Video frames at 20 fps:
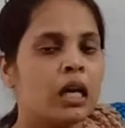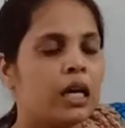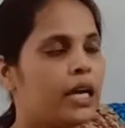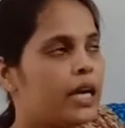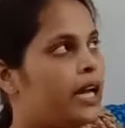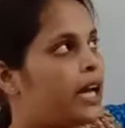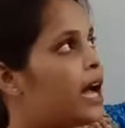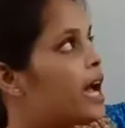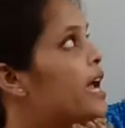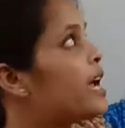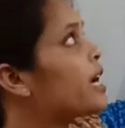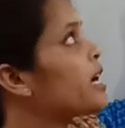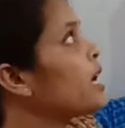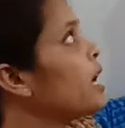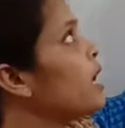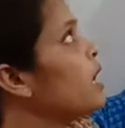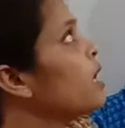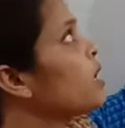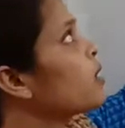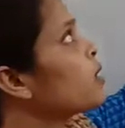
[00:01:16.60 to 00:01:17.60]
इकाई
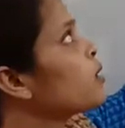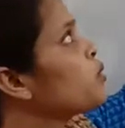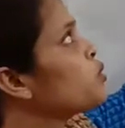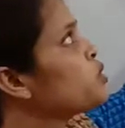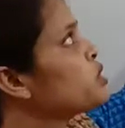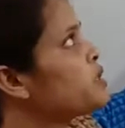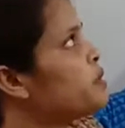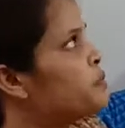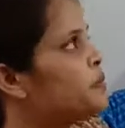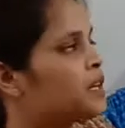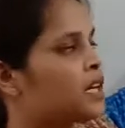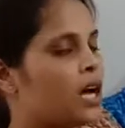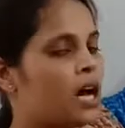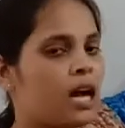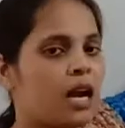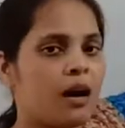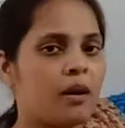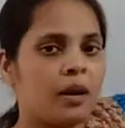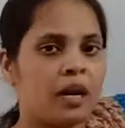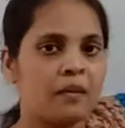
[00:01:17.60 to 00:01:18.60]
का अंक उसी
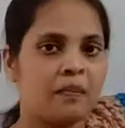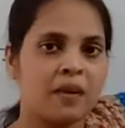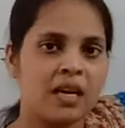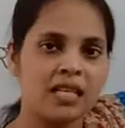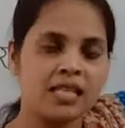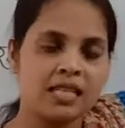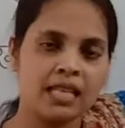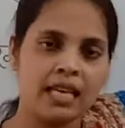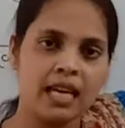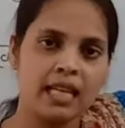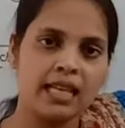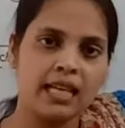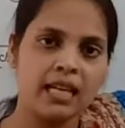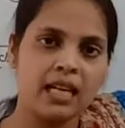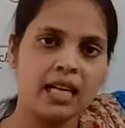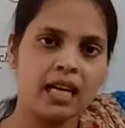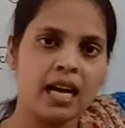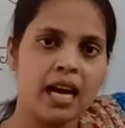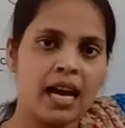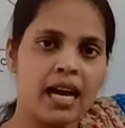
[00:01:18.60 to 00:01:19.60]
प्रकार हमारे पास क्या दे
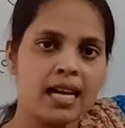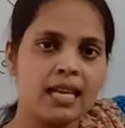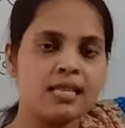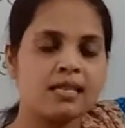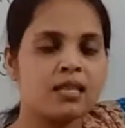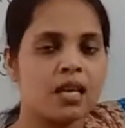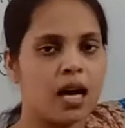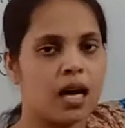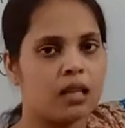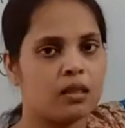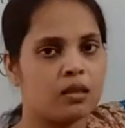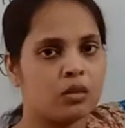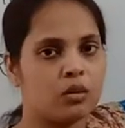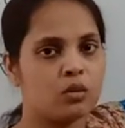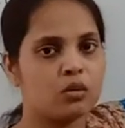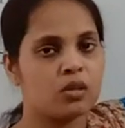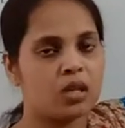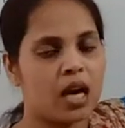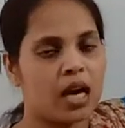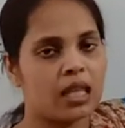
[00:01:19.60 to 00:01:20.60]
रखा है सात
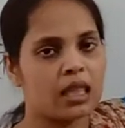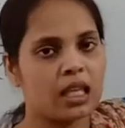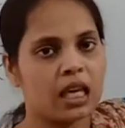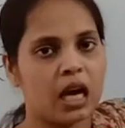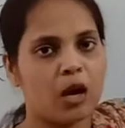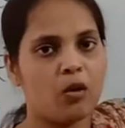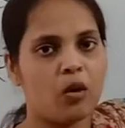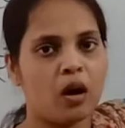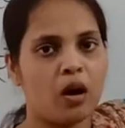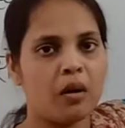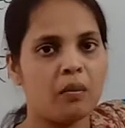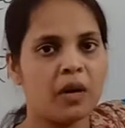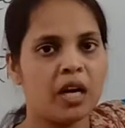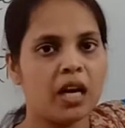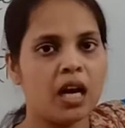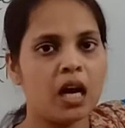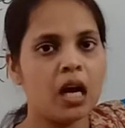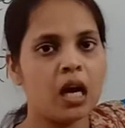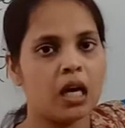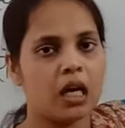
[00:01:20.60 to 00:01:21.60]
तो सात क्या हुआ
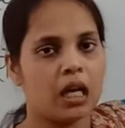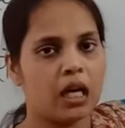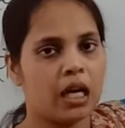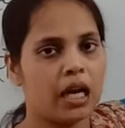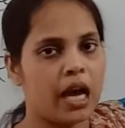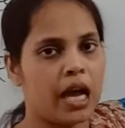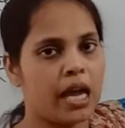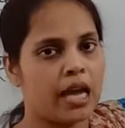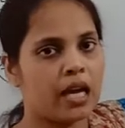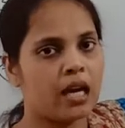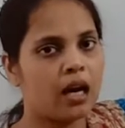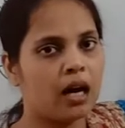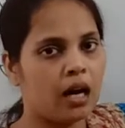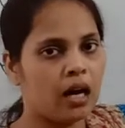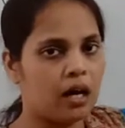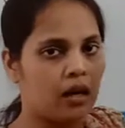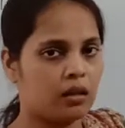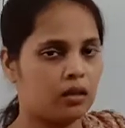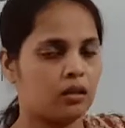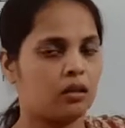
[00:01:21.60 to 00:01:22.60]
हमारा इकाई का
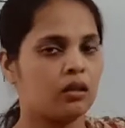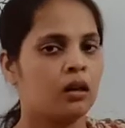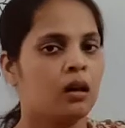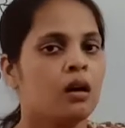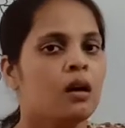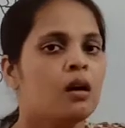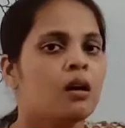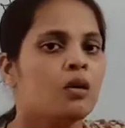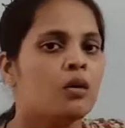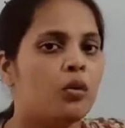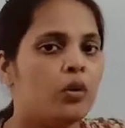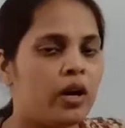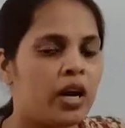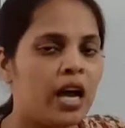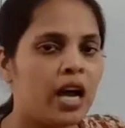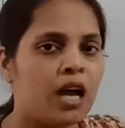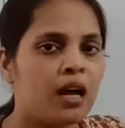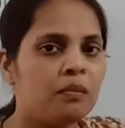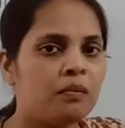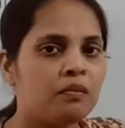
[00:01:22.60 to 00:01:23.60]
अंक
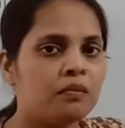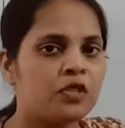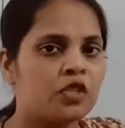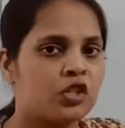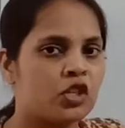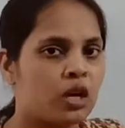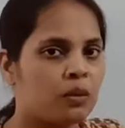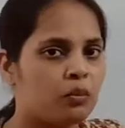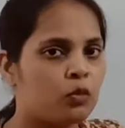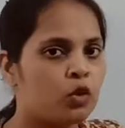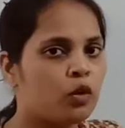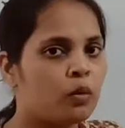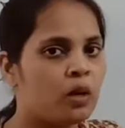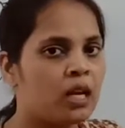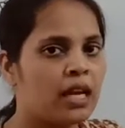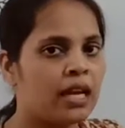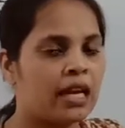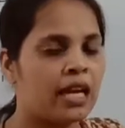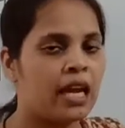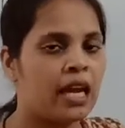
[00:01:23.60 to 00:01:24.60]
उन्हें हम शब्दों में
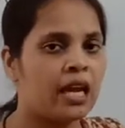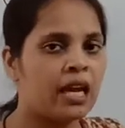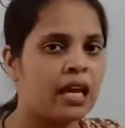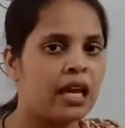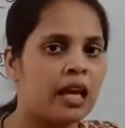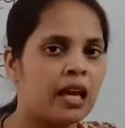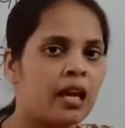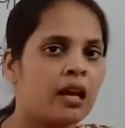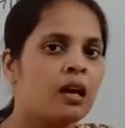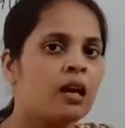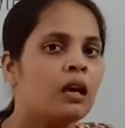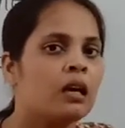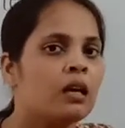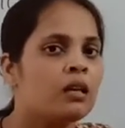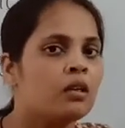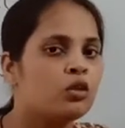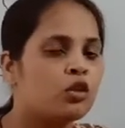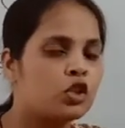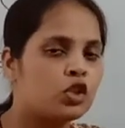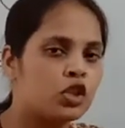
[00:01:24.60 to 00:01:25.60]
लिखेंगे
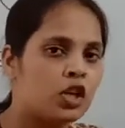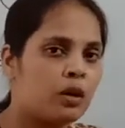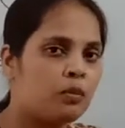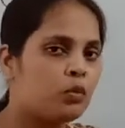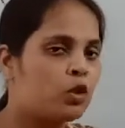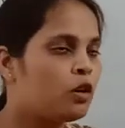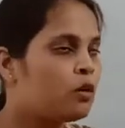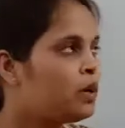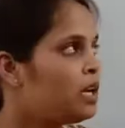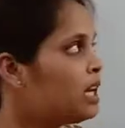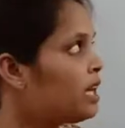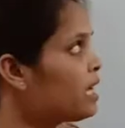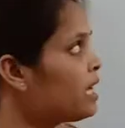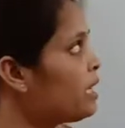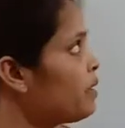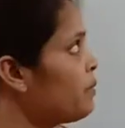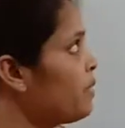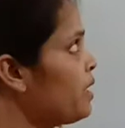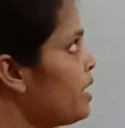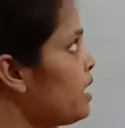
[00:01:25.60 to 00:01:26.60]
तो शब्दों में
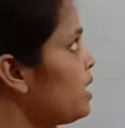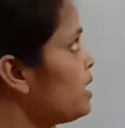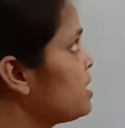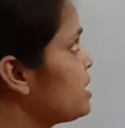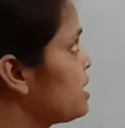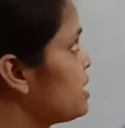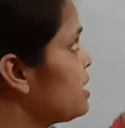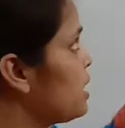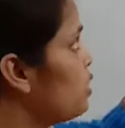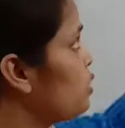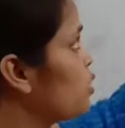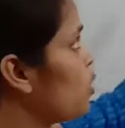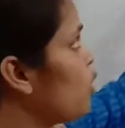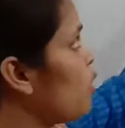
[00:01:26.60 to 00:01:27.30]
लिखने में जैसे दो